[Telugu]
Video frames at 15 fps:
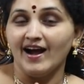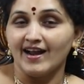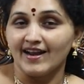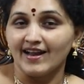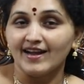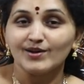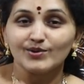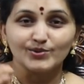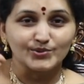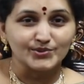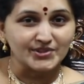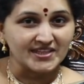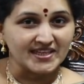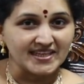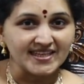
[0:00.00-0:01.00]
అలా
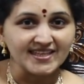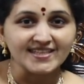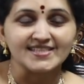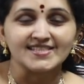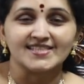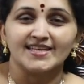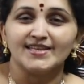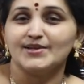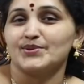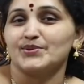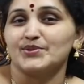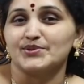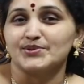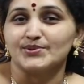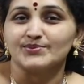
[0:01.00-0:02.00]
కూతురికి
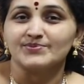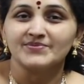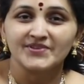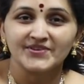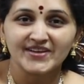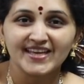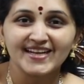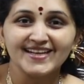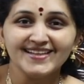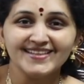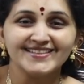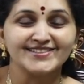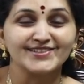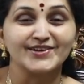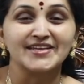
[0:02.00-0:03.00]
ఇచ్చేయకూడదు ఓకేనా
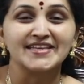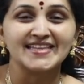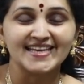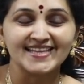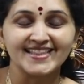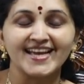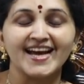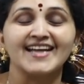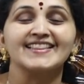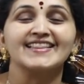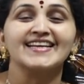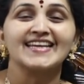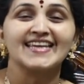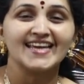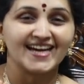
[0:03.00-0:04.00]
సో ఇదైతే
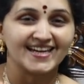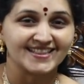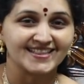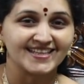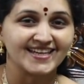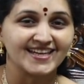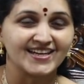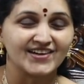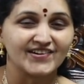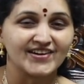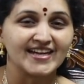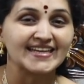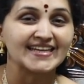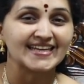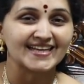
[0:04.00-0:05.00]
అందరికీ అర్థం
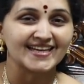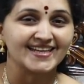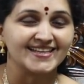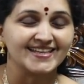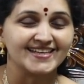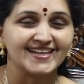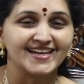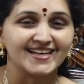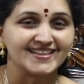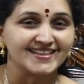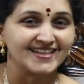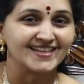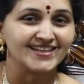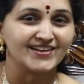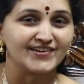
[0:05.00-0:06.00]
కావడానికి క్లియర్గా
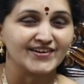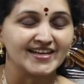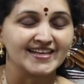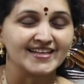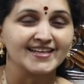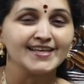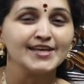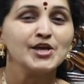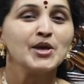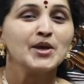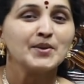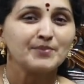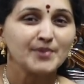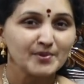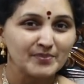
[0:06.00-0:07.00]
అర్థం కావడానికి
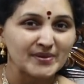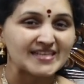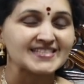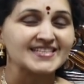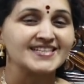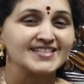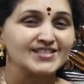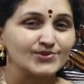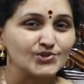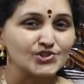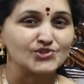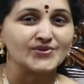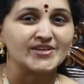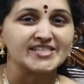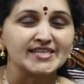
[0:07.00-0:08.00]
ఇప్పుడు ప్రజెంట్
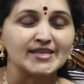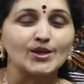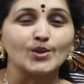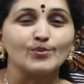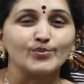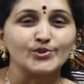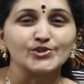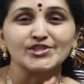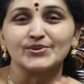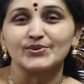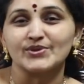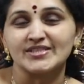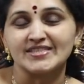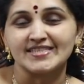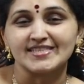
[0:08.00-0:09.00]
సిచ్యువేషన్లో పూజ
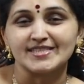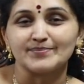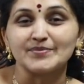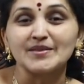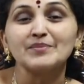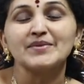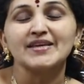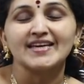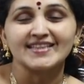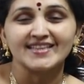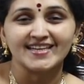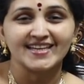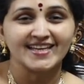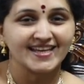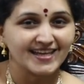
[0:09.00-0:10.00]
గురించి చెప్తే మీ
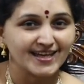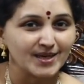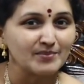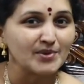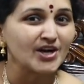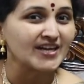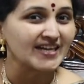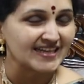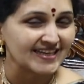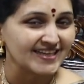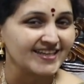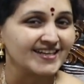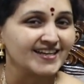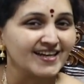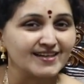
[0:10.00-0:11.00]
అందరికీ ఇంకా బాగా
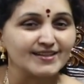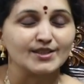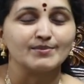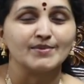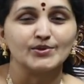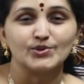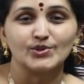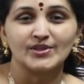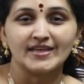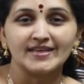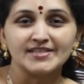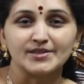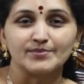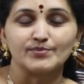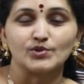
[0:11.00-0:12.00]
క్లియర్గా
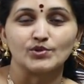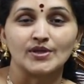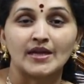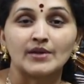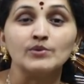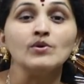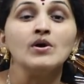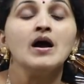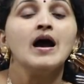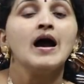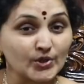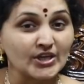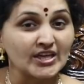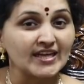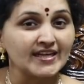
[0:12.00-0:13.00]
అర్థమవుతుందని చెప్తున్నాను
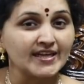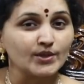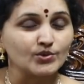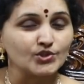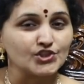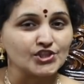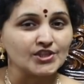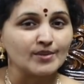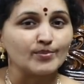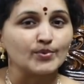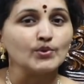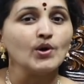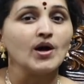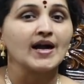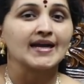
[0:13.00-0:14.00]
పుట్టినింటికి
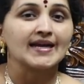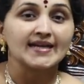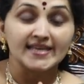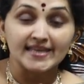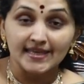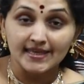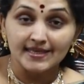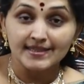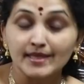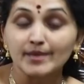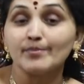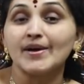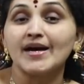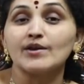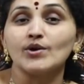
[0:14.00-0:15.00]
వచ్చినప్పుడు అక్కడ ఏ
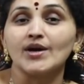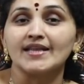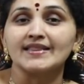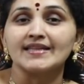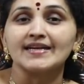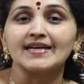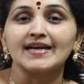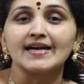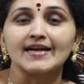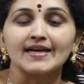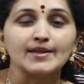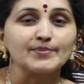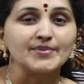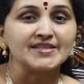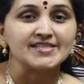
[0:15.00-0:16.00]
దీపాలు అందంగా
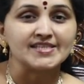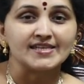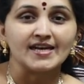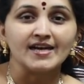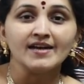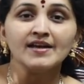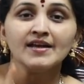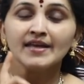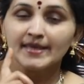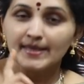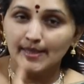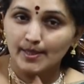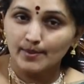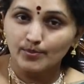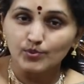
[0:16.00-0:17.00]
కనిపించినా
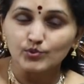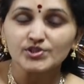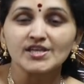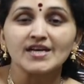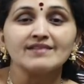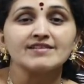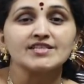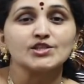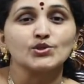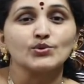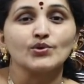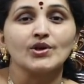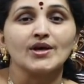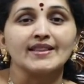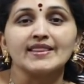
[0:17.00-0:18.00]
ఏ పూజా
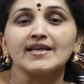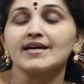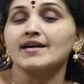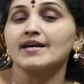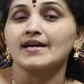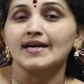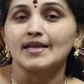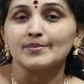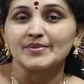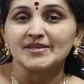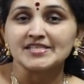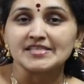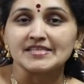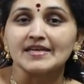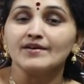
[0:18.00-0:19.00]
వస్తువులు అందంగా
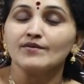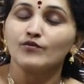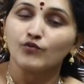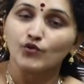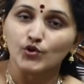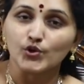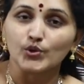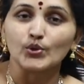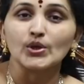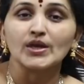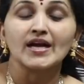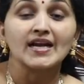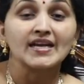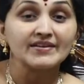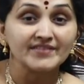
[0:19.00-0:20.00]
కనిపించిన ఫోటోలు
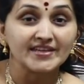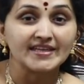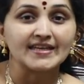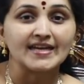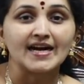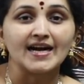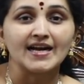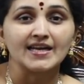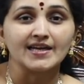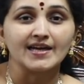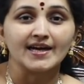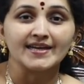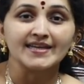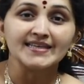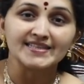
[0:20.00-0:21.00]
కానీ విగ్రహాలు
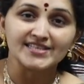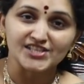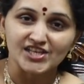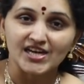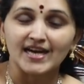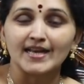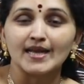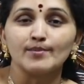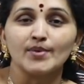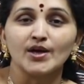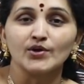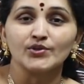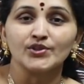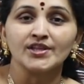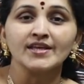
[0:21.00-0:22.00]
కానీ ఇది చాలా
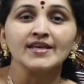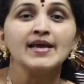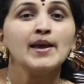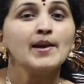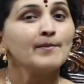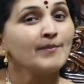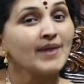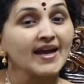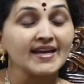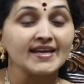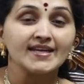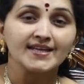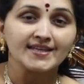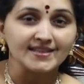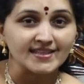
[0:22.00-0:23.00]
బాగుంది మా
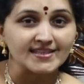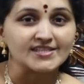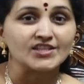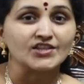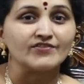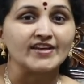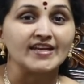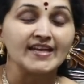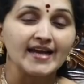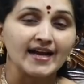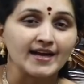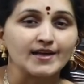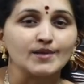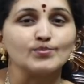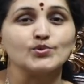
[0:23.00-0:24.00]
ఇంటికి తీసుకువెళ్ళి
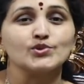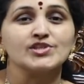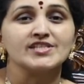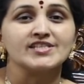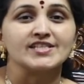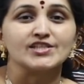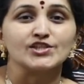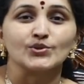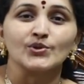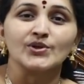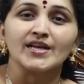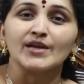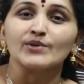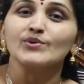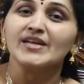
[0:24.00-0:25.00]
అక్కడ పూజ
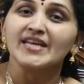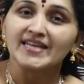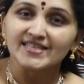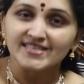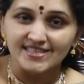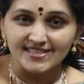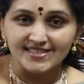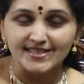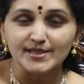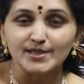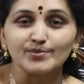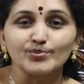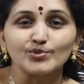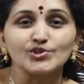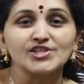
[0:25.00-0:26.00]
చేసుకుంటాను నేను
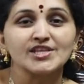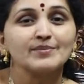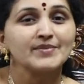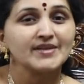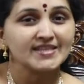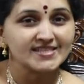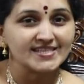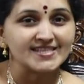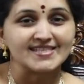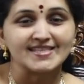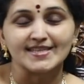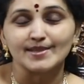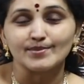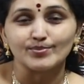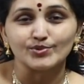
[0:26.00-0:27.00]
చేసేది పూజే మీరు
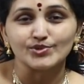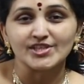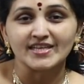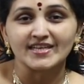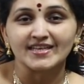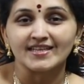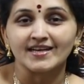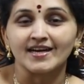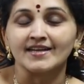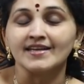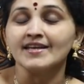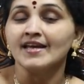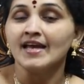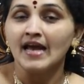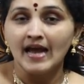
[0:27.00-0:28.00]
చేసేదే పూజే కదా
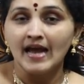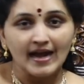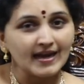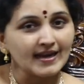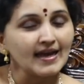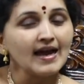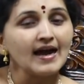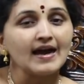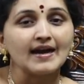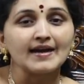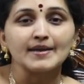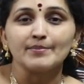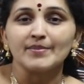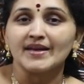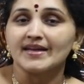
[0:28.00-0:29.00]
అని అలా
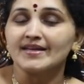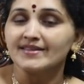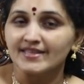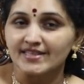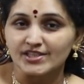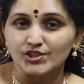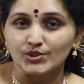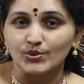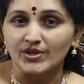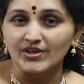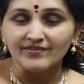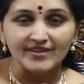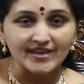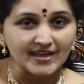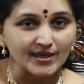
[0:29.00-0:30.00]
ఆడపిల్ల
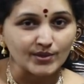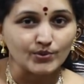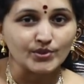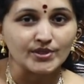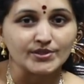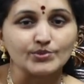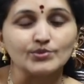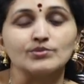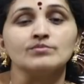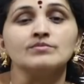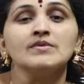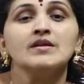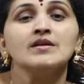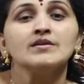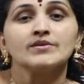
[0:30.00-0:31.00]
తీసుకొని వెళ్ళకూడదు
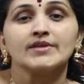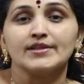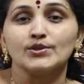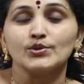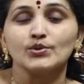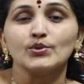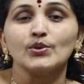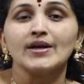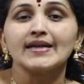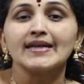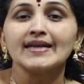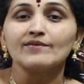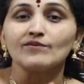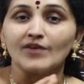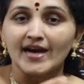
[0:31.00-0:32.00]
ఎందుకు
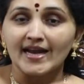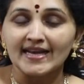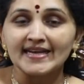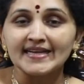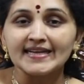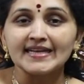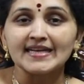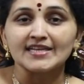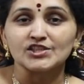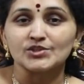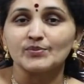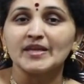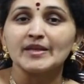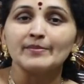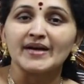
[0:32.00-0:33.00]
అంటే వాళ్ళింటి
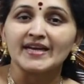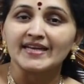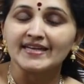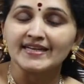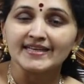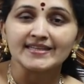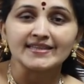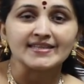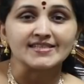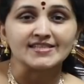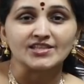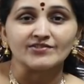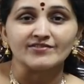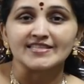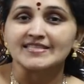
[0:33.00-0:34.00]
లక్ష్మిని మన ఇంటికి
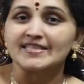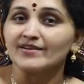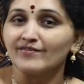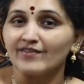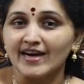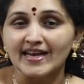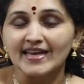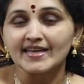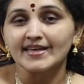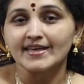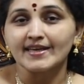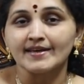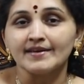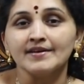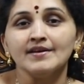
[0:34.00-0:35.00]
తీసుకువస్తే
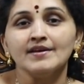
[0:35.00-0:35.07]
వాళ్ళకి